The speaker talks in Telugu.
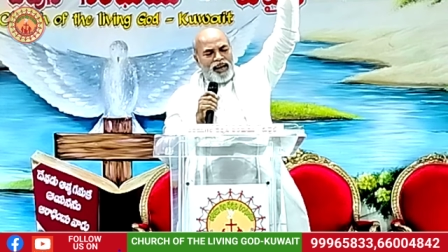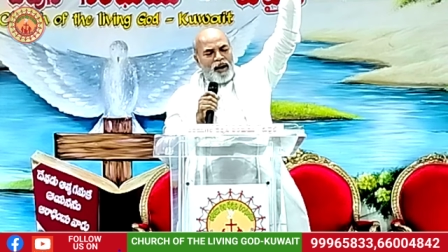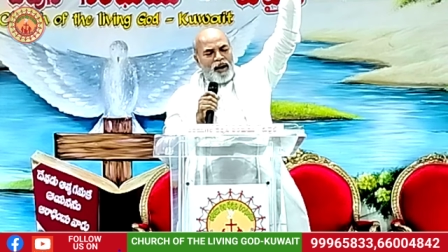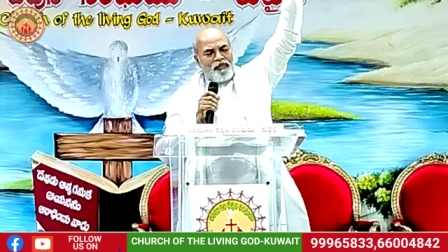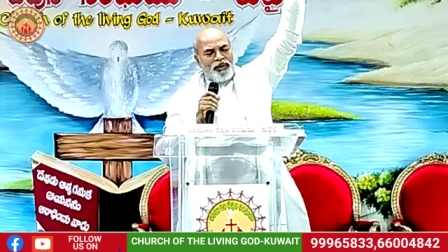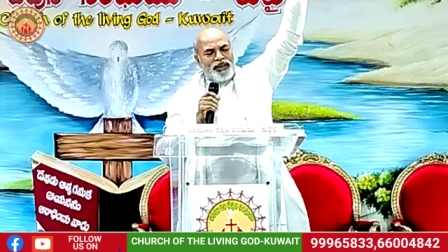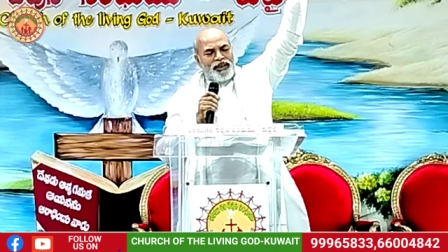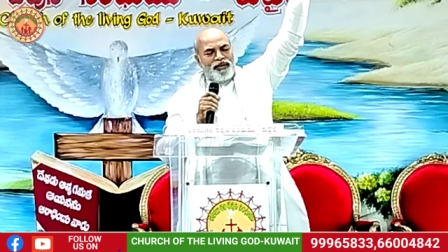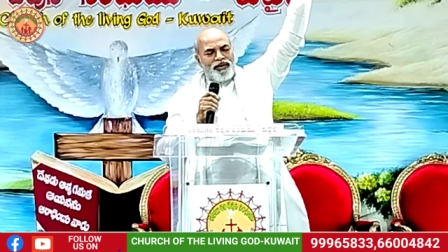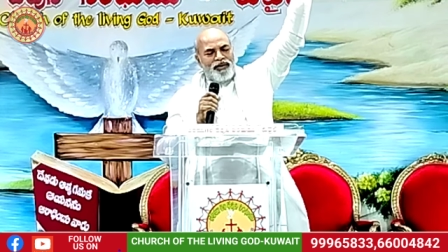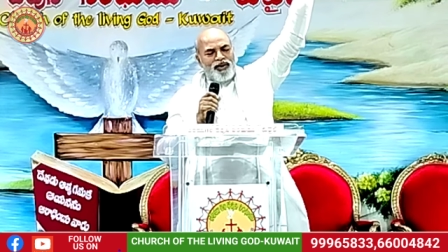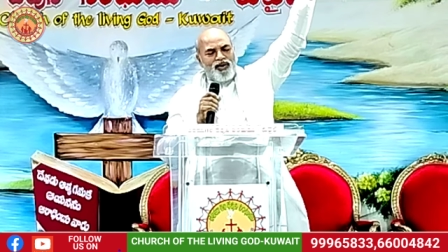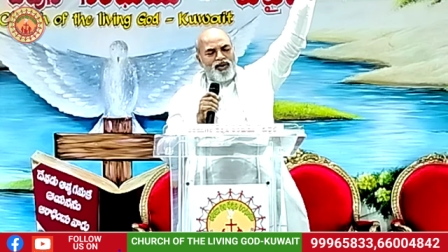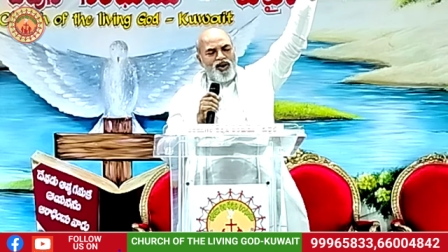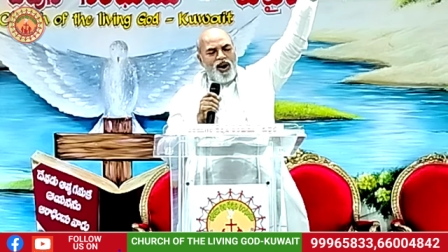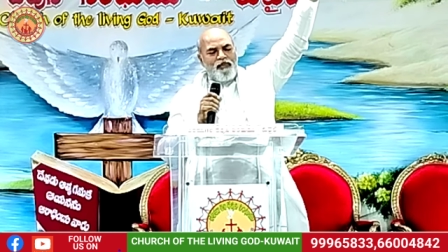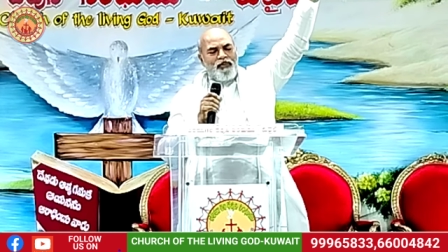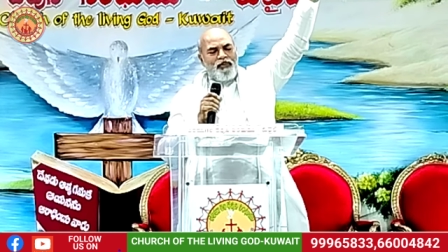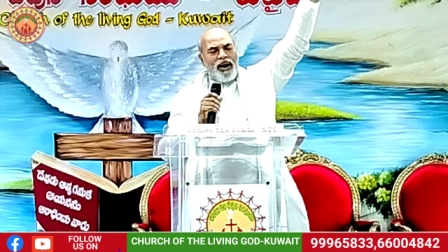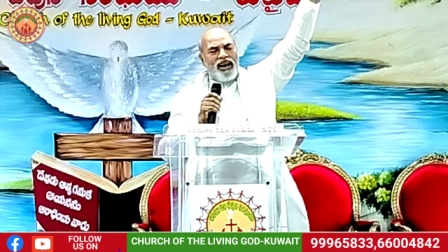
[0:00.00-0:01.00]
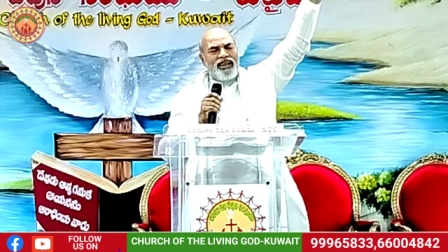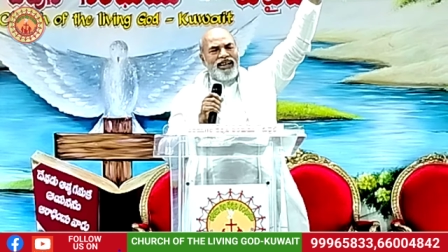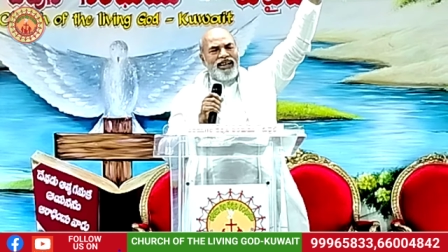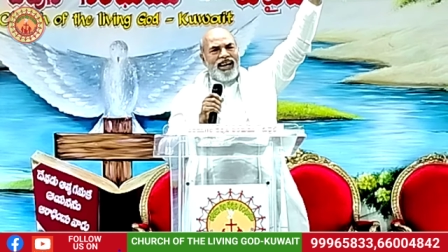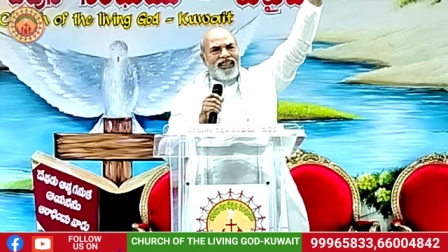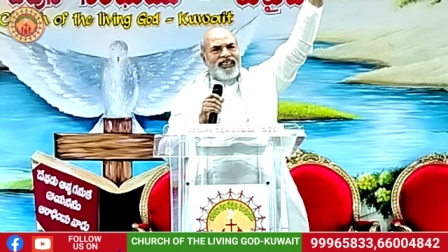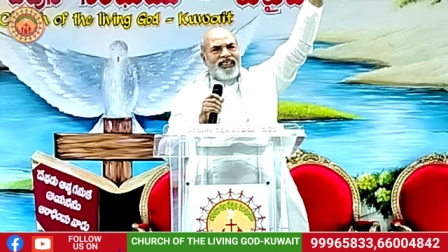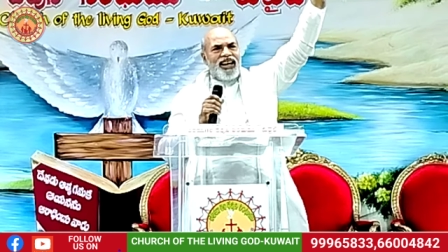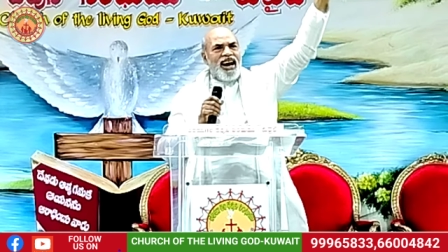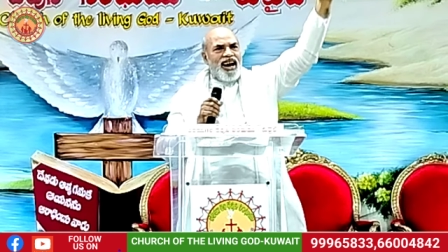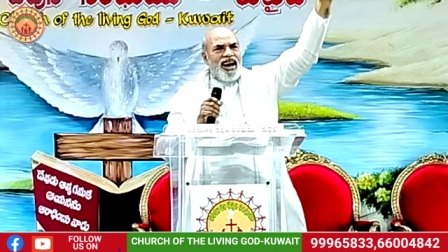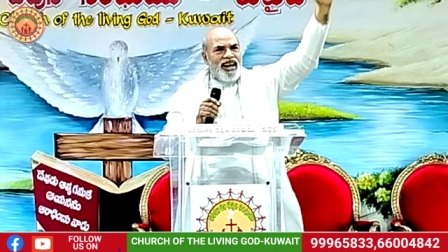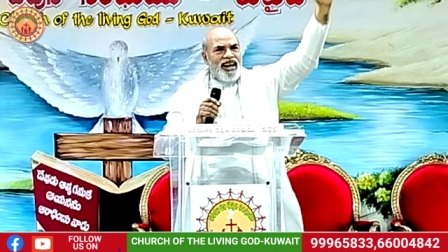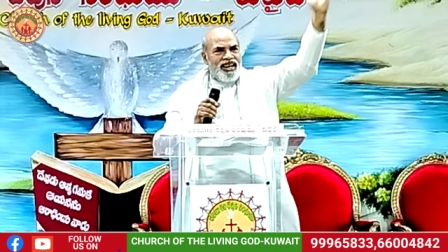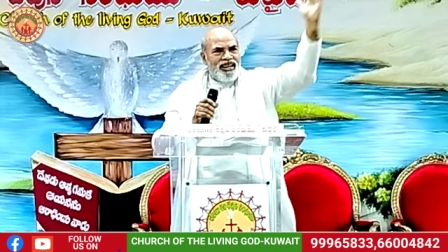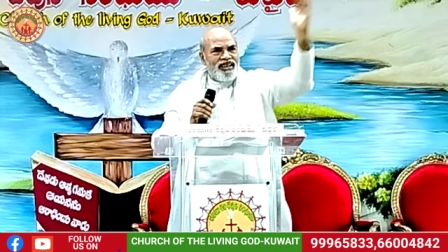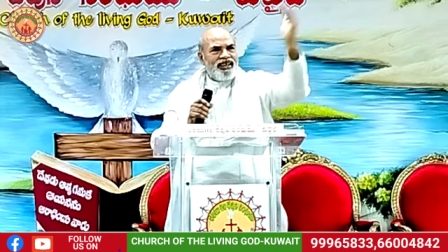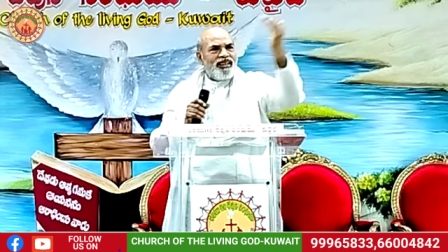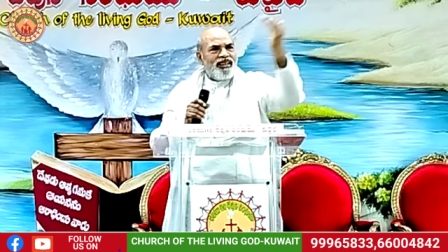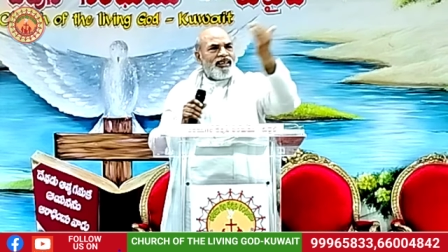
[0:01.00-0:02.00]
సాంబశివుడి గుళ్ళో పెళ్లి చేసి
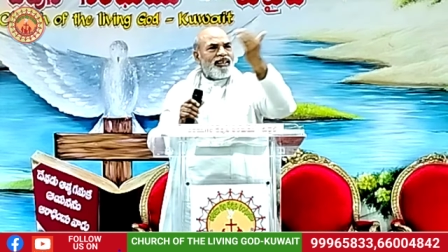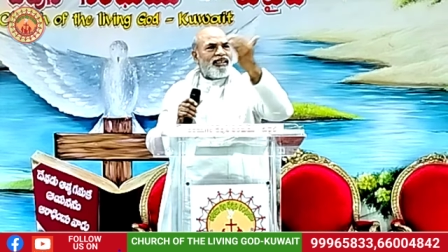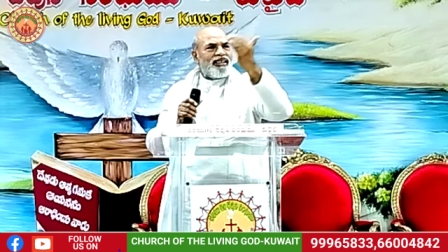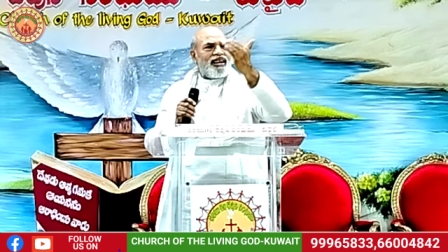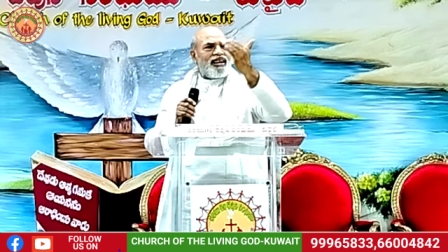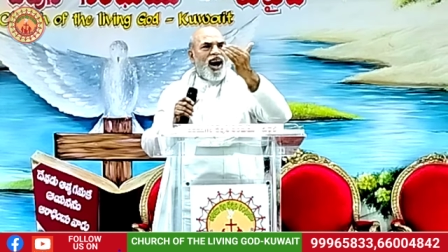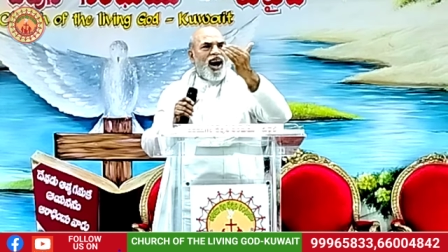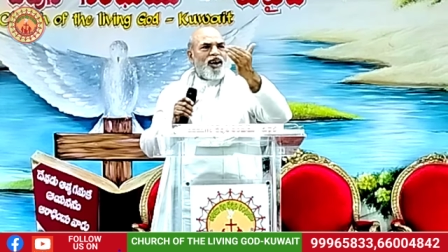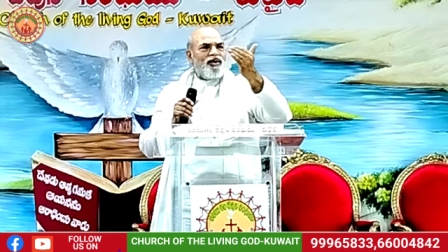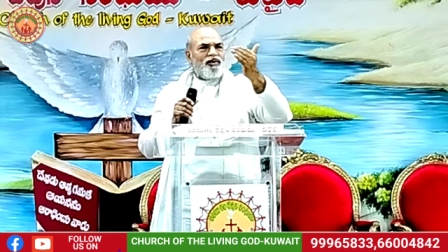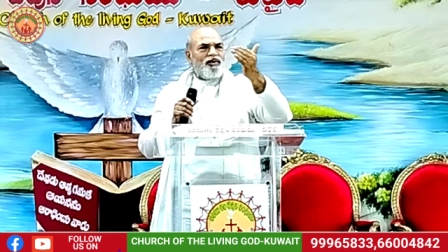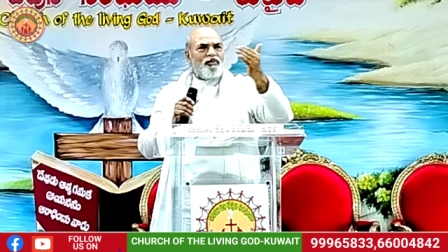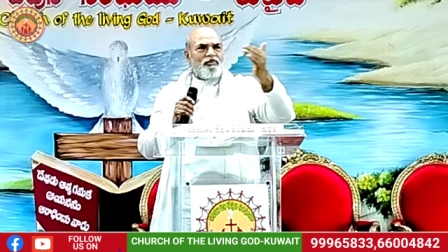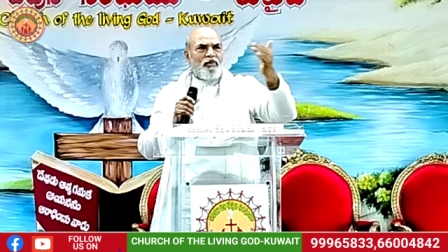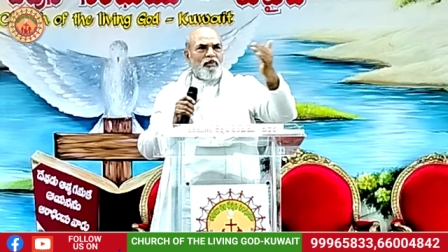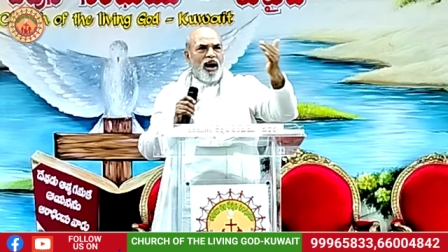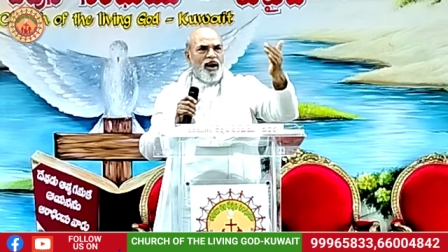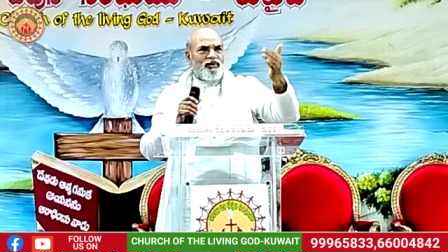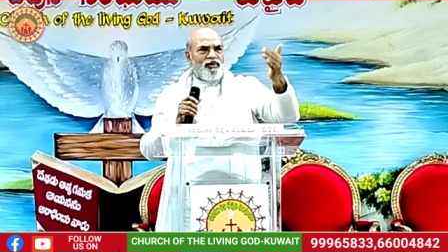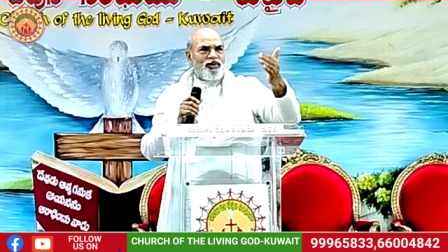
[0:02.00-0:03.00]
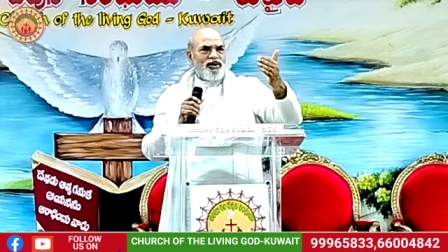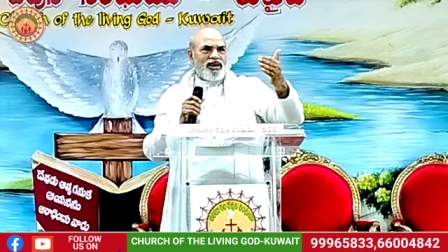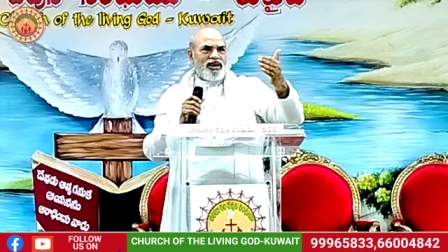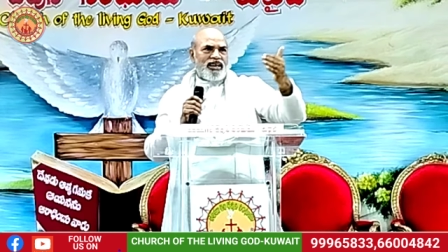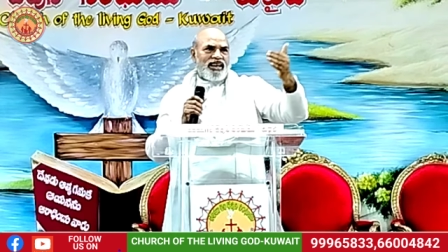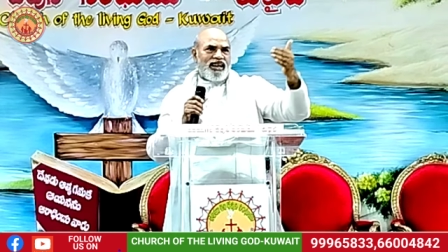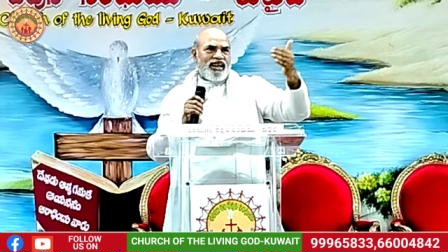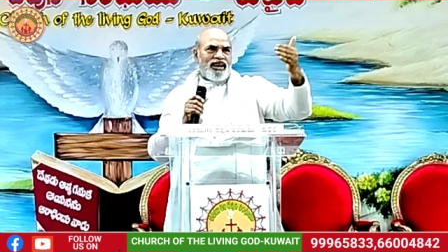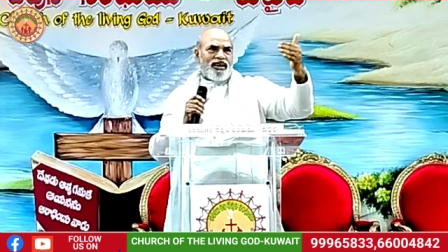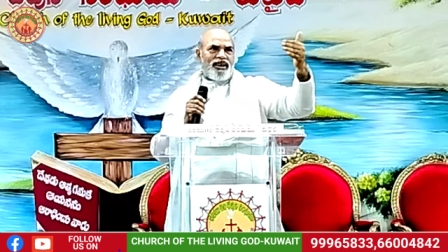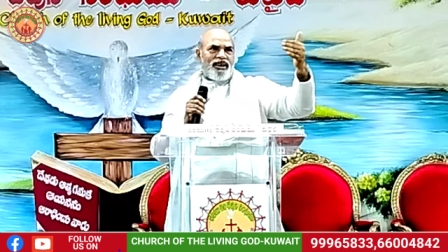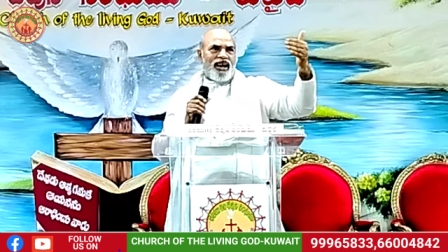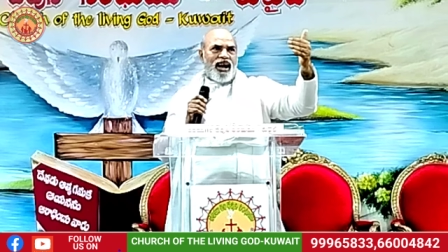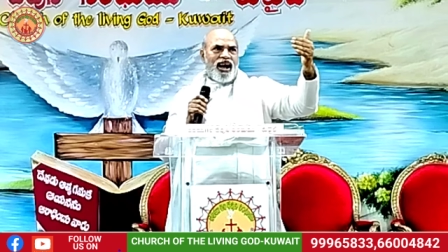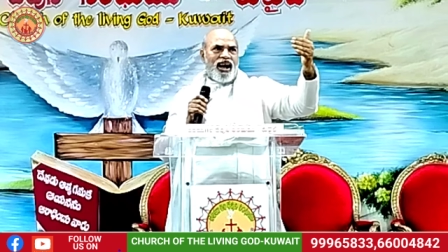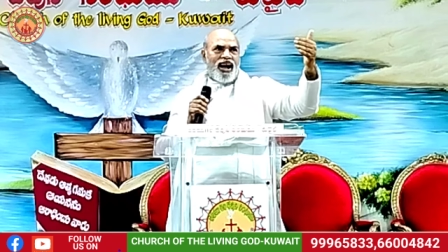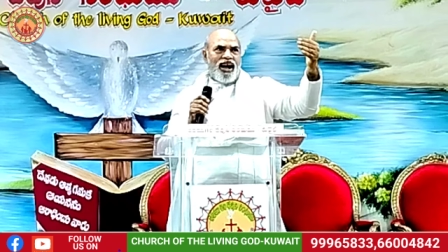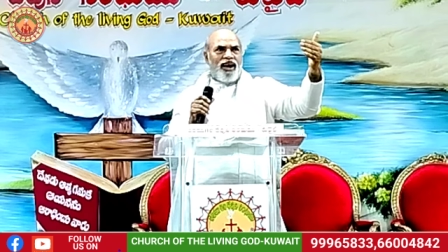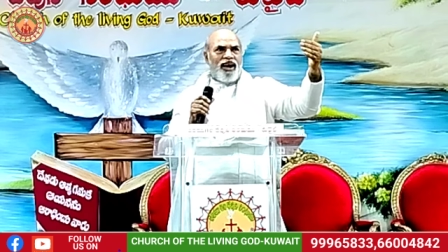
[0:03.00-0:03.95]
కారు మా ఊరికి ఇంకా